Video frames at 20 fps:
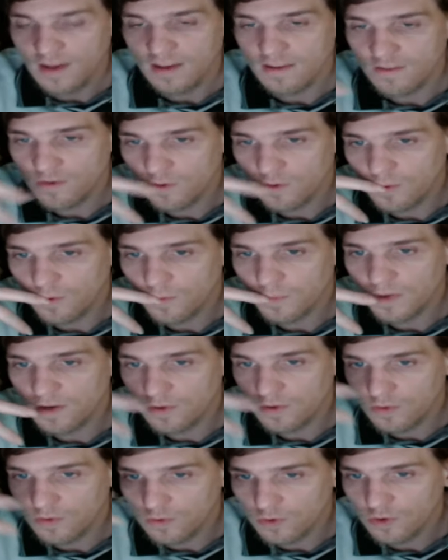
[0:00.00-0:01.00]
ils ont compris
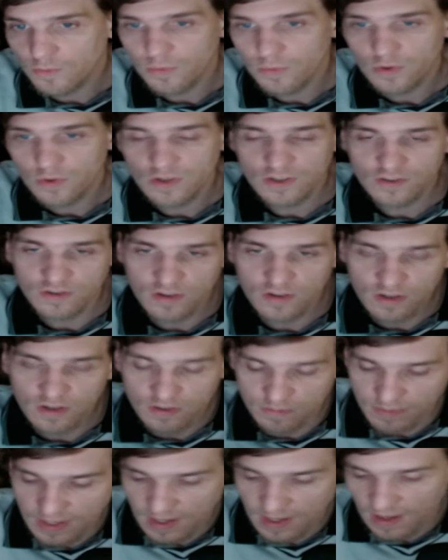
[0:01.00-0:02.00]
le truc pour qu'ils
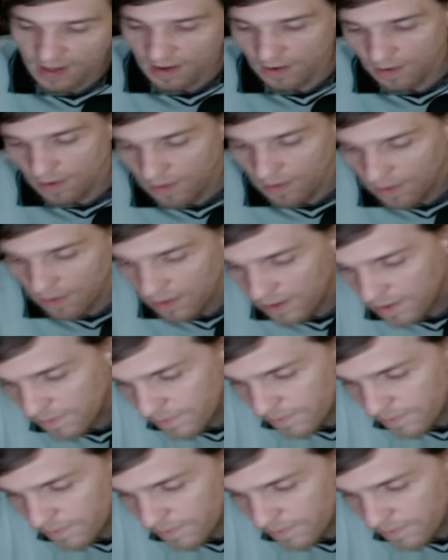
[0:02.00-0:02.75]
changent, mais euh,